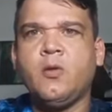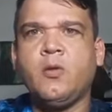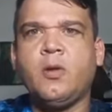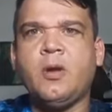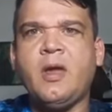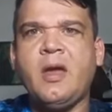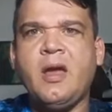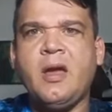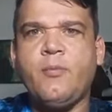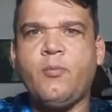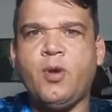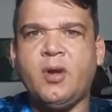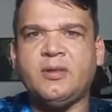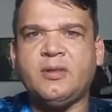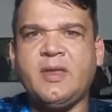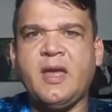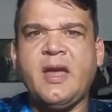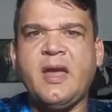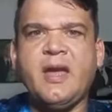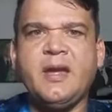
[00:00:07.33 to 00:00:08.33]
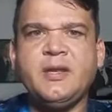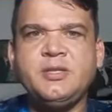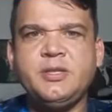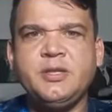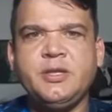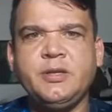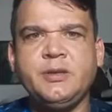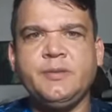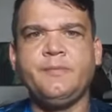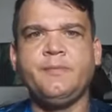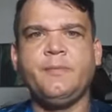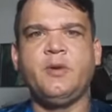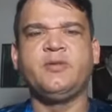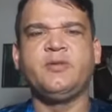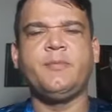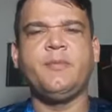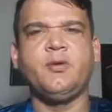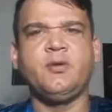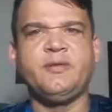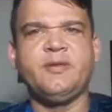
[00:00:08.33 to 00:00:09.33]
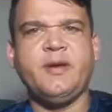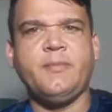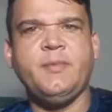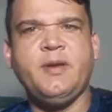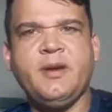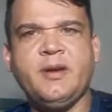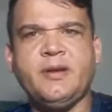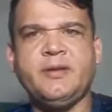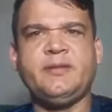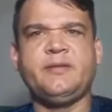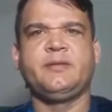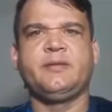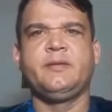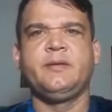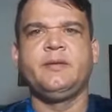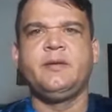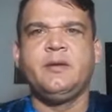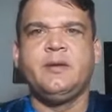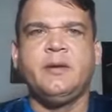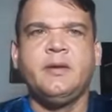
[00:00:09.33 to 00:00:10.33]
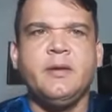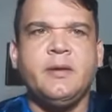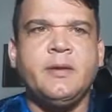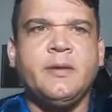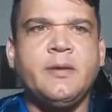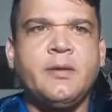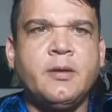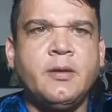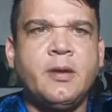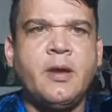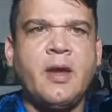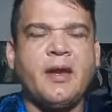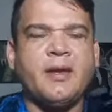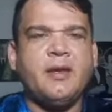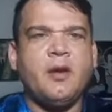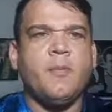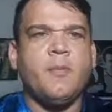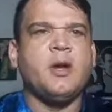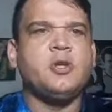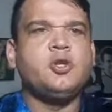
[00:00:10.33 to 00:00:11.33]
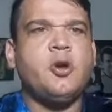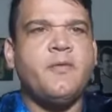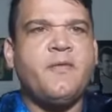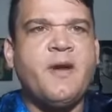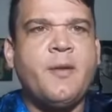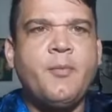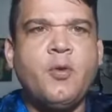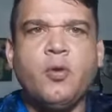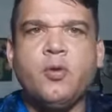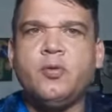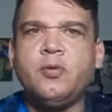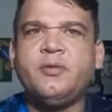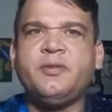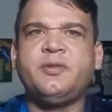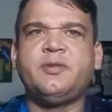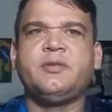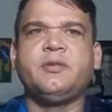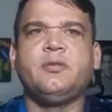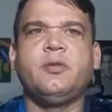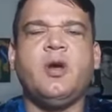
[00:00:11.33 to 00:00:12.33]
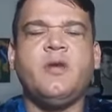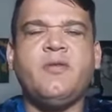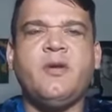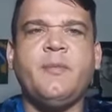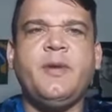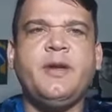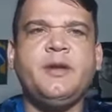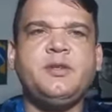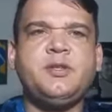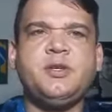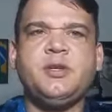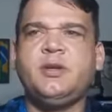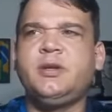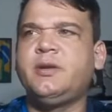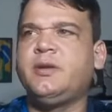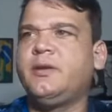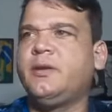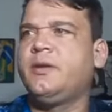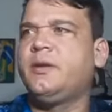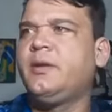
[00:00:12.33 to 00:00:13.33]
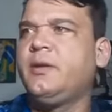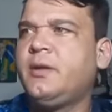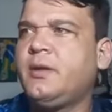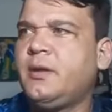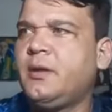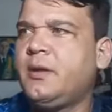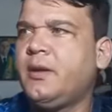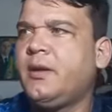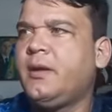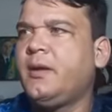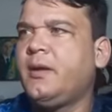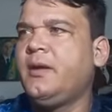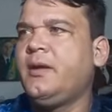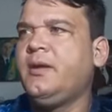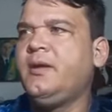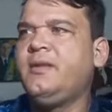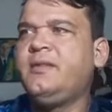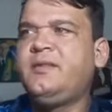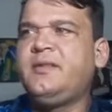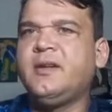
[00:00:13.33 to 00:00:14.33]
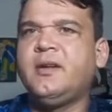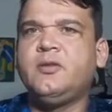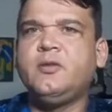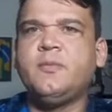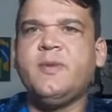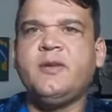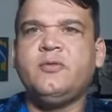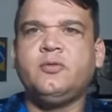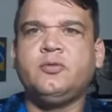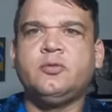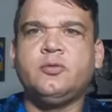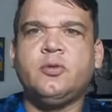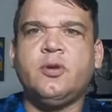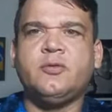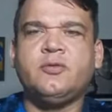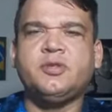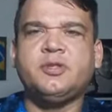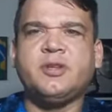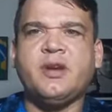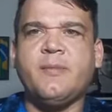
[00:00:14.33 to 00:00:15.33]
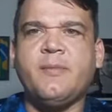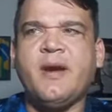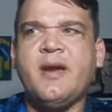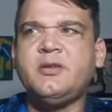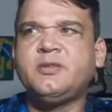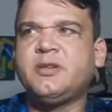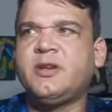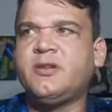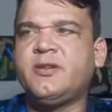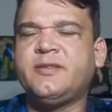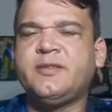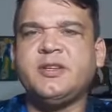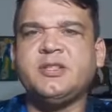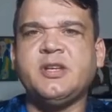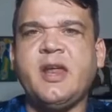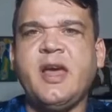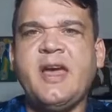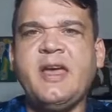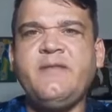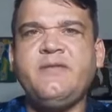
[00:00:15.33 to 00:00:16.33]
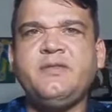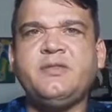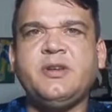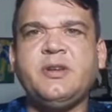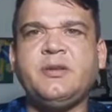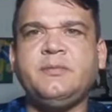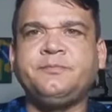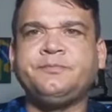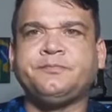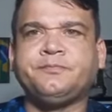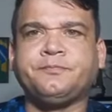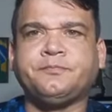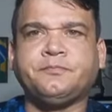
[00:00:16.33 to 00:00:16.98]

Olá, boa tarde, meus amigos e amigas. Aqui é o Major Fábio Rus, novamente iniciando mais um dos nossos trabalhos das nossas lives, né?